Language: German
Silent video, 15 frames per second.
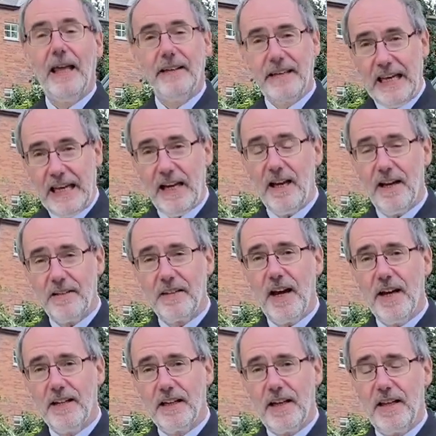Der hatte
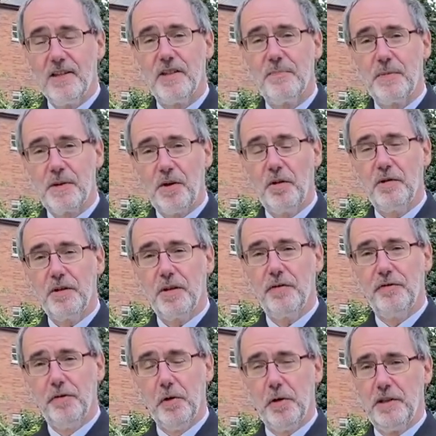eine ganz besondere
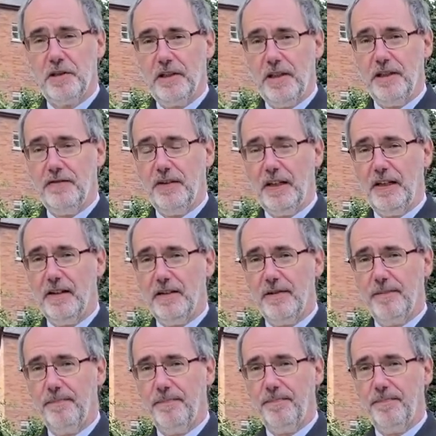Furcht entwickelt.